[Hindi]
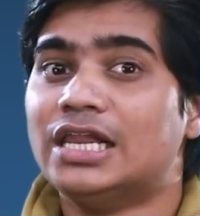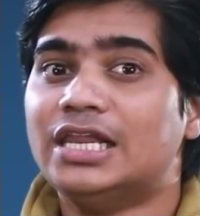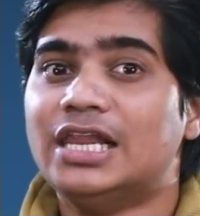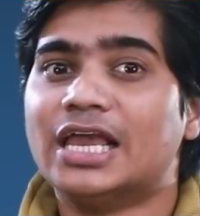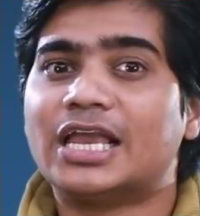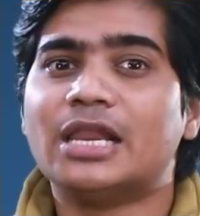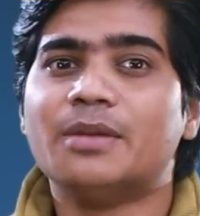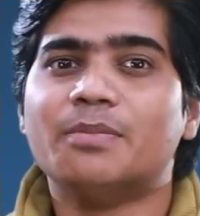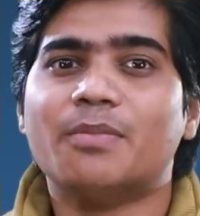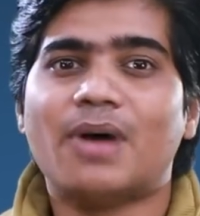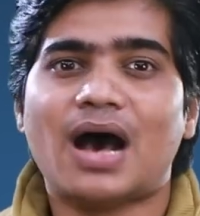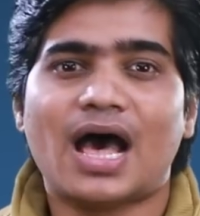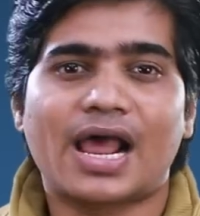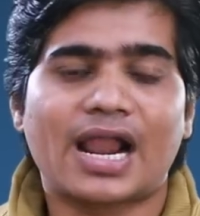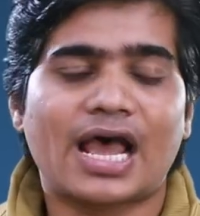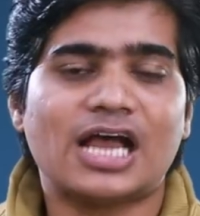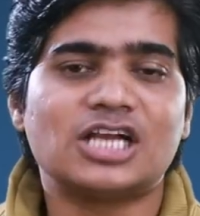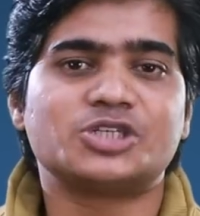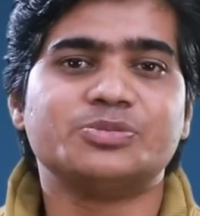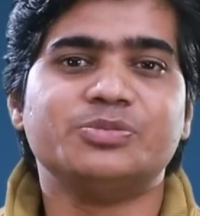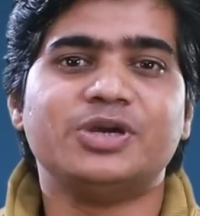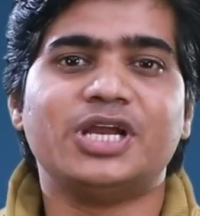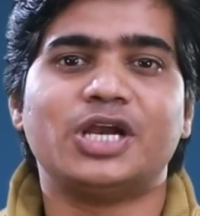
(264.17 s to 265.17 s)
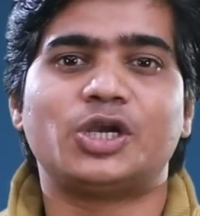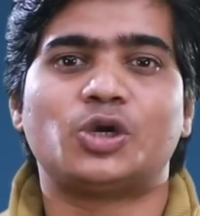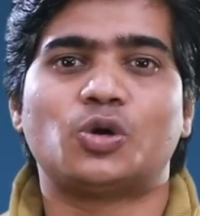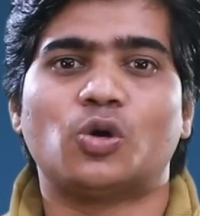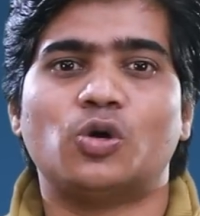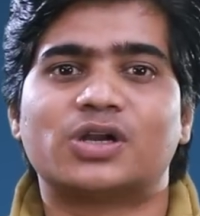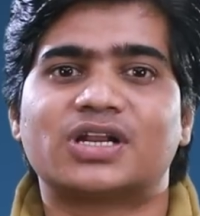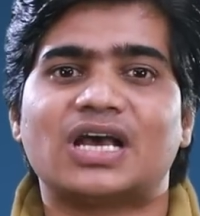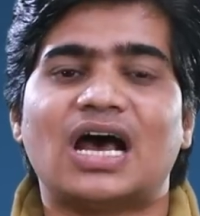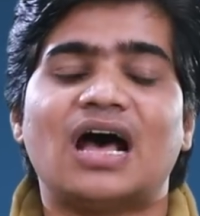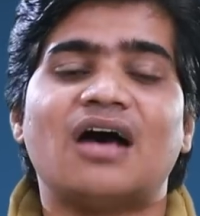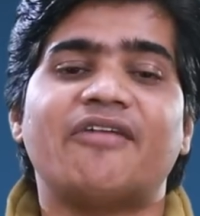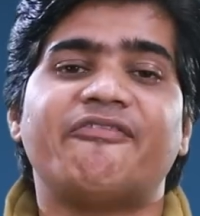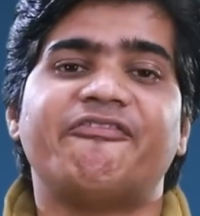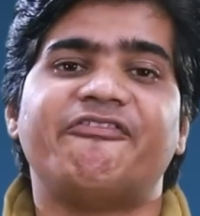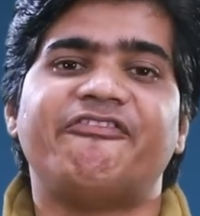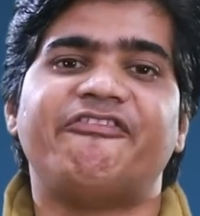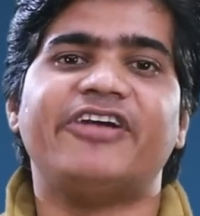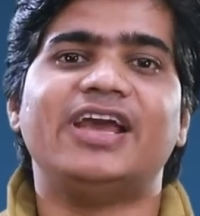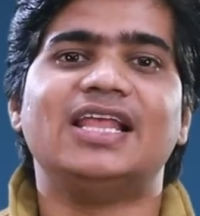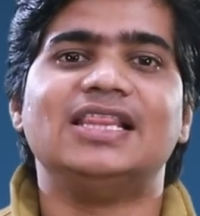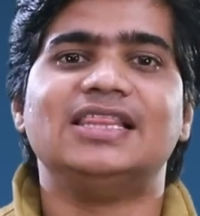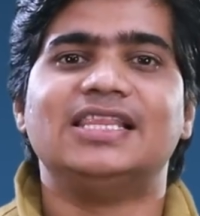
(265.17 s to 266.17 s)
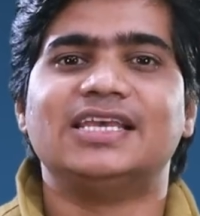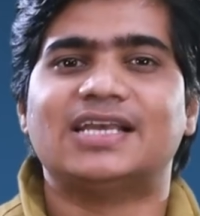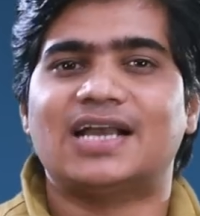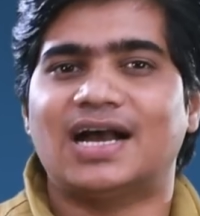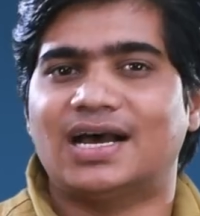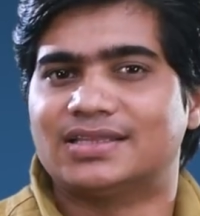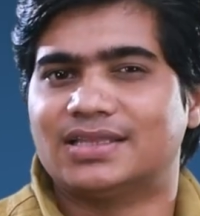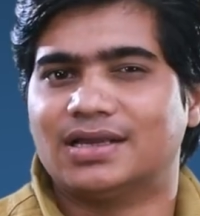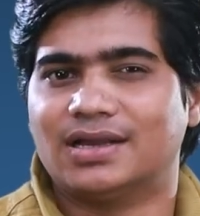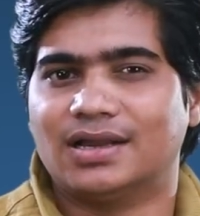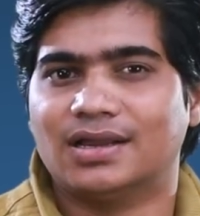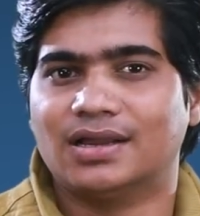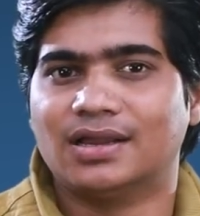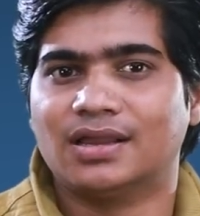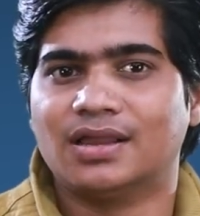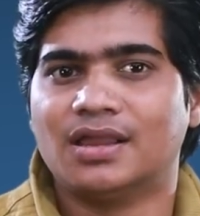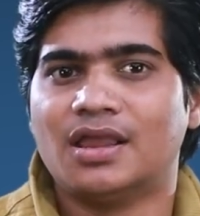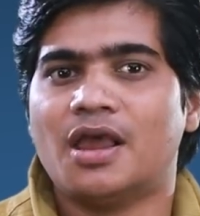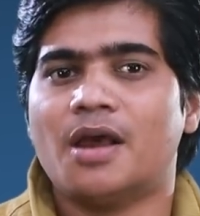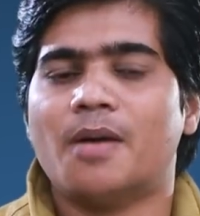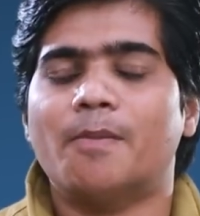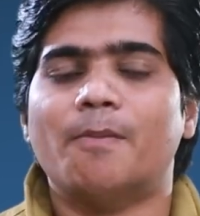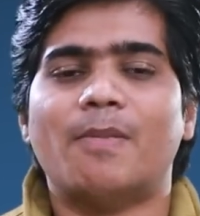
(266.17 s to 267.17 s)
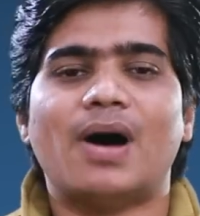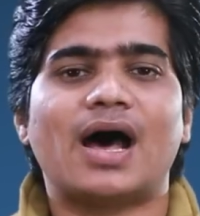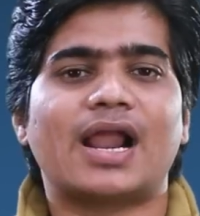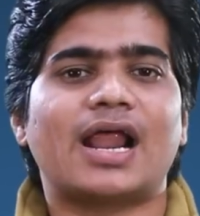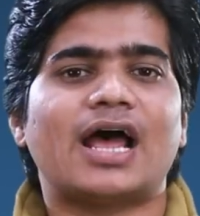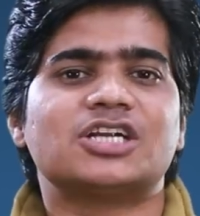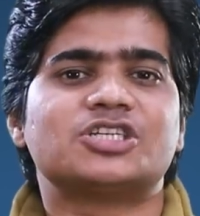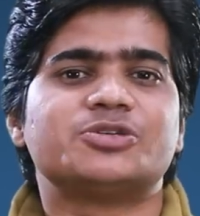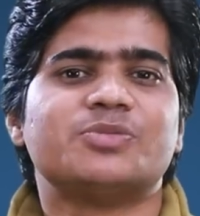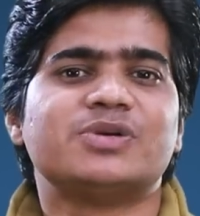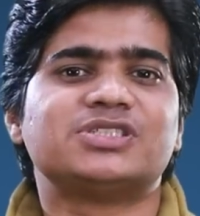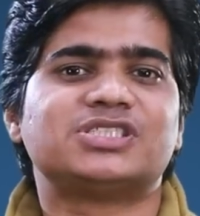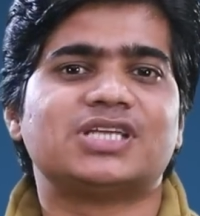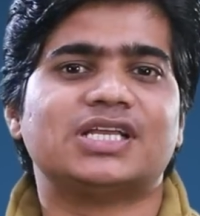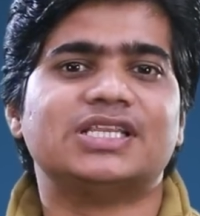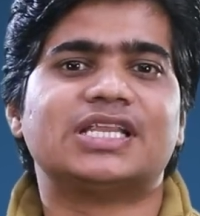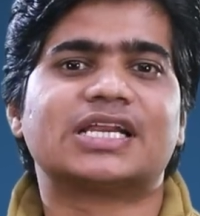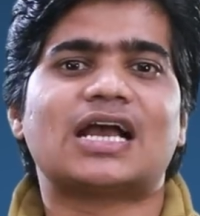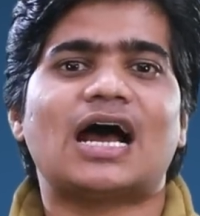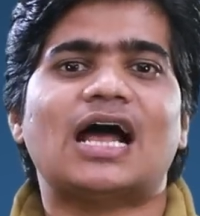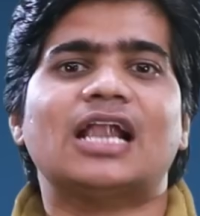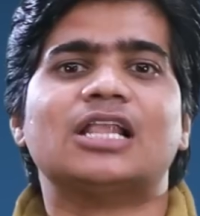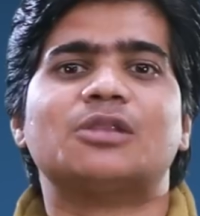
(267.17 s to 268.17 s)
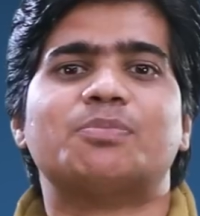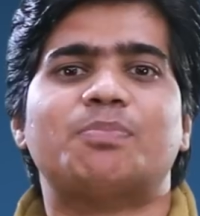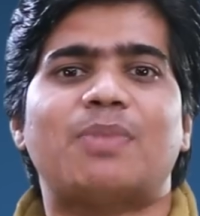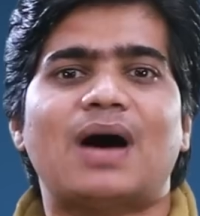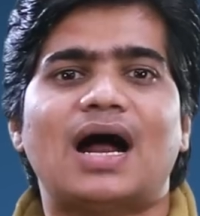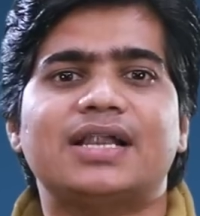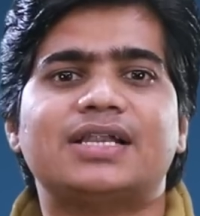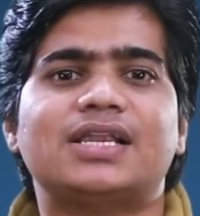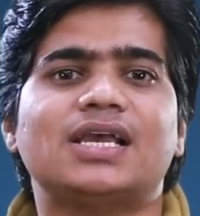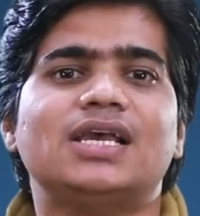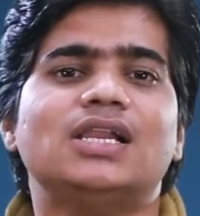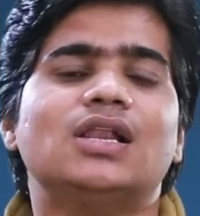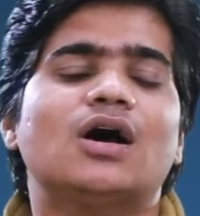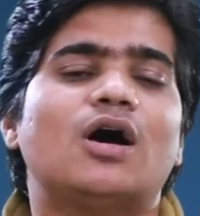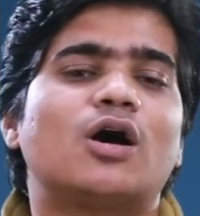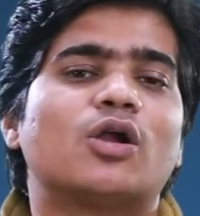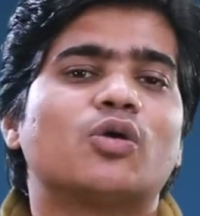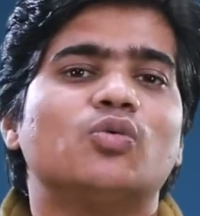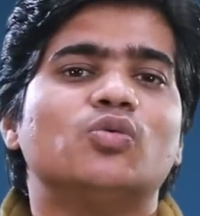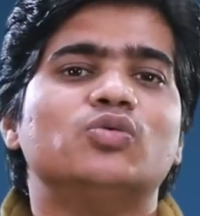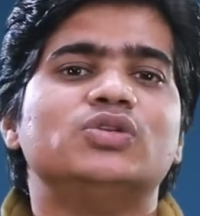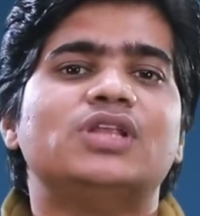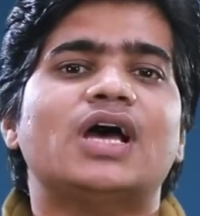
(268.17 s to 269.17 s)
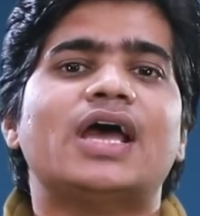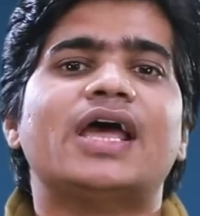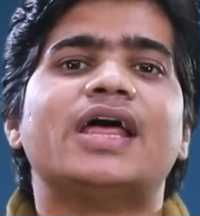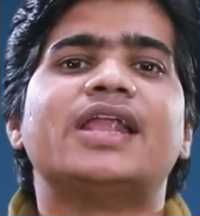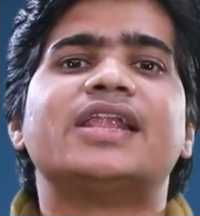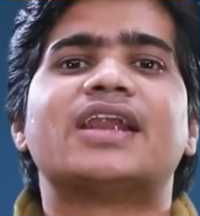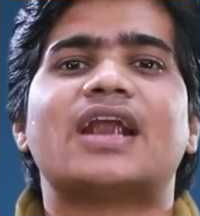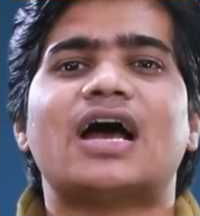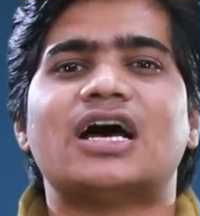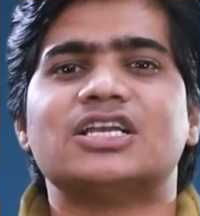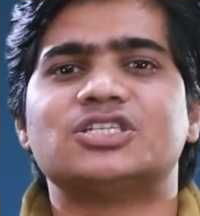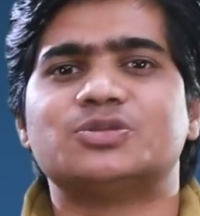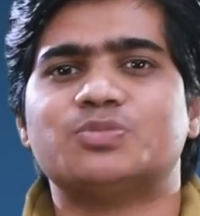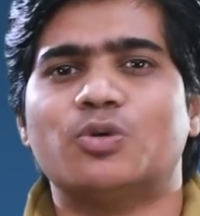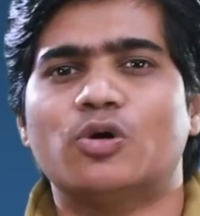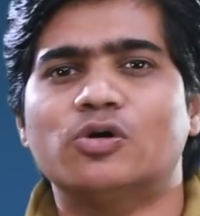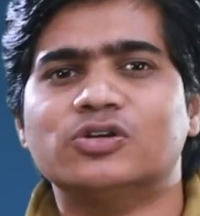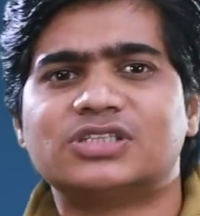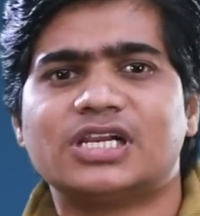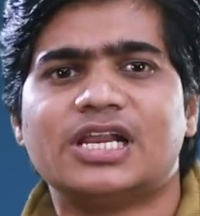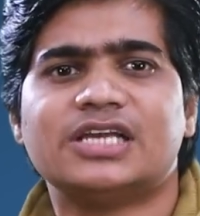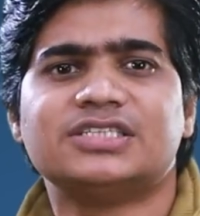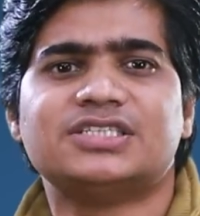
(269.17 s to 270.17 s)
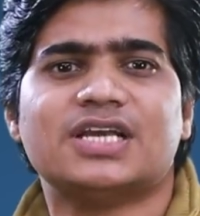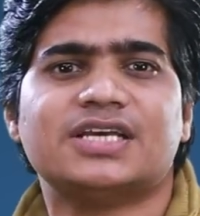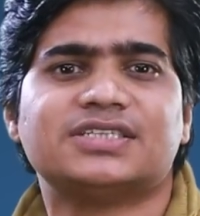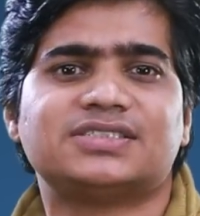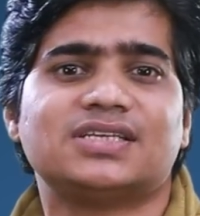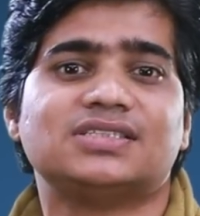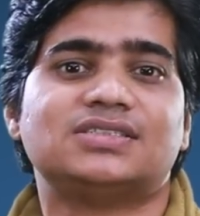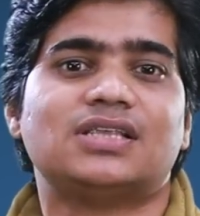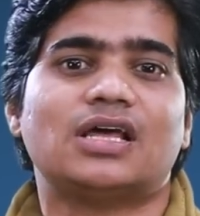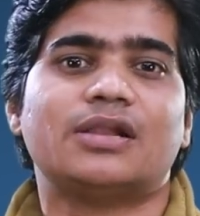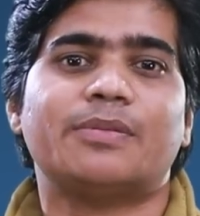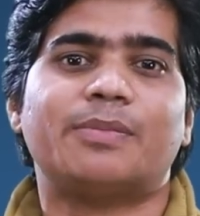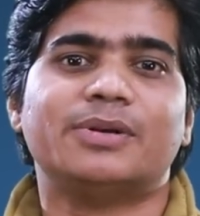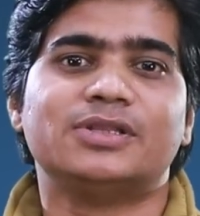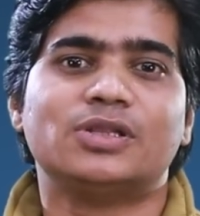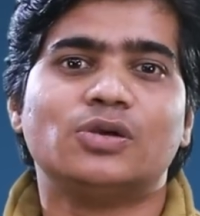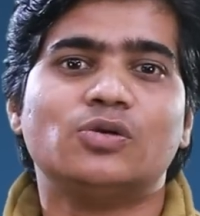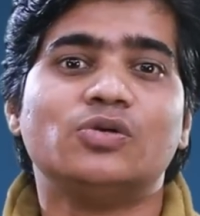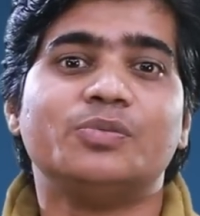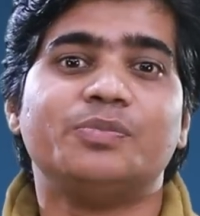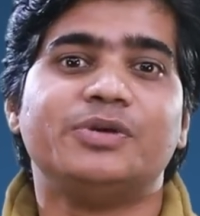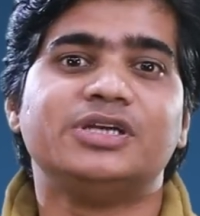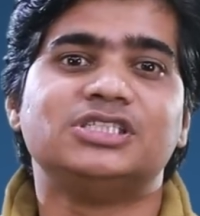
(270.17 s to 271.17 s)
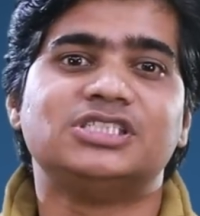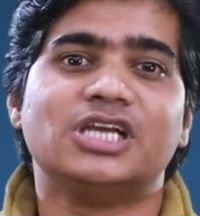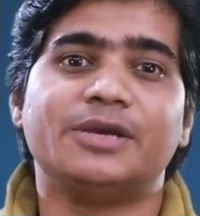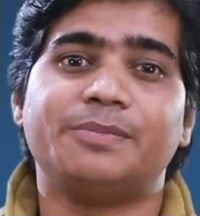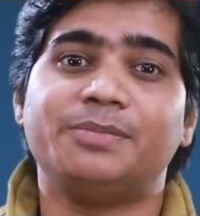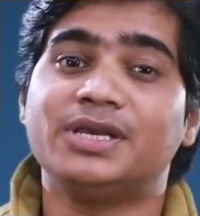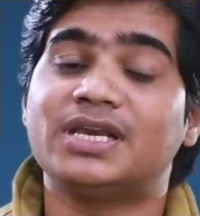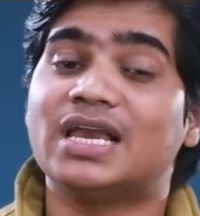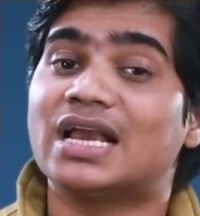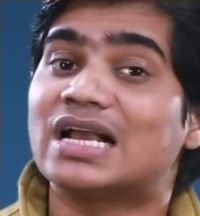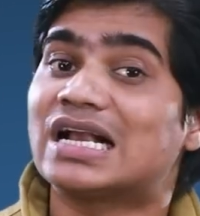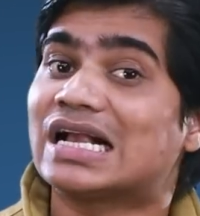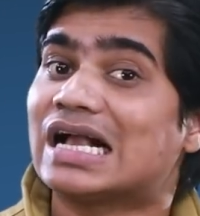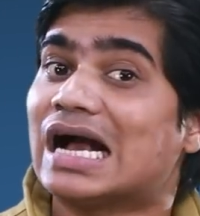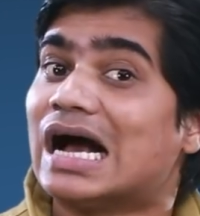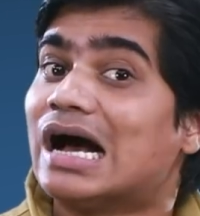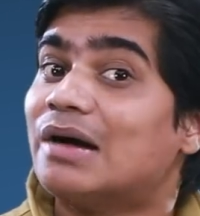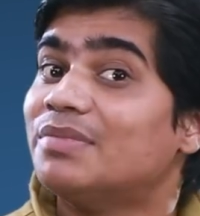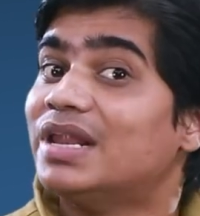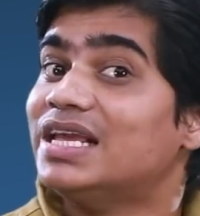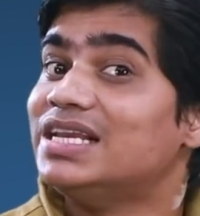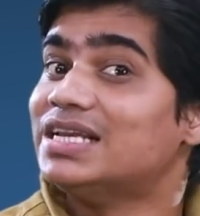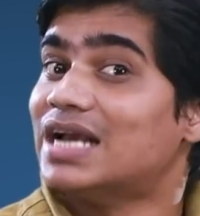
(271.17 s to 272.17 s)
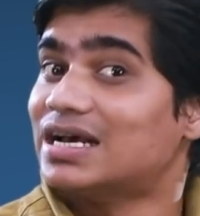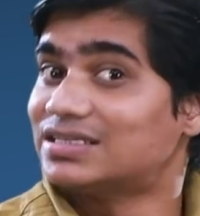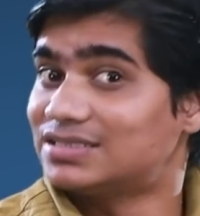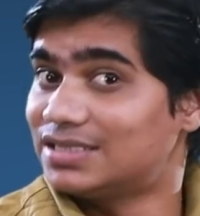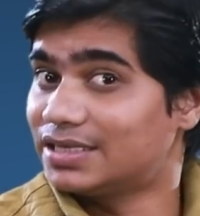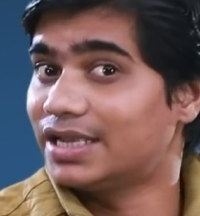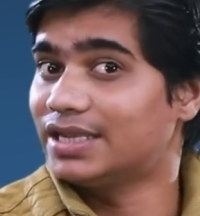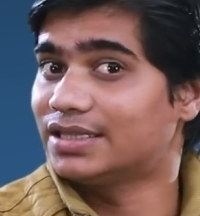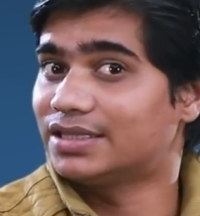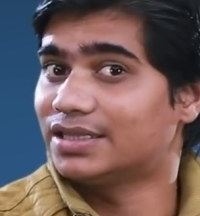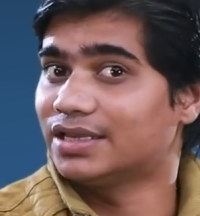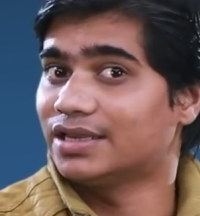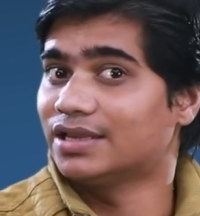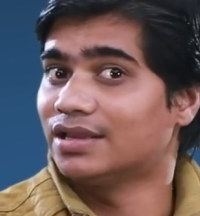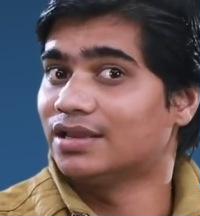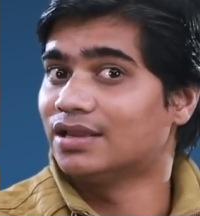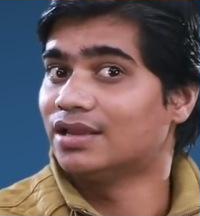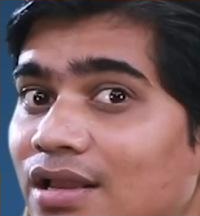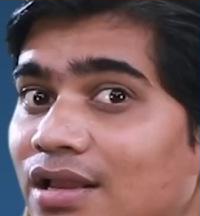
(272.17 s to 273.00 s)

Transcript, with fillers: लेकिन महाराष्ट्र में ये टोटका फेल दिखा था महाराष्ट्र में चंद्रकांत पाटिल और उदयन राज भोसले जैसे दल बदलून बीजेपी के काम नहीं आ सके थे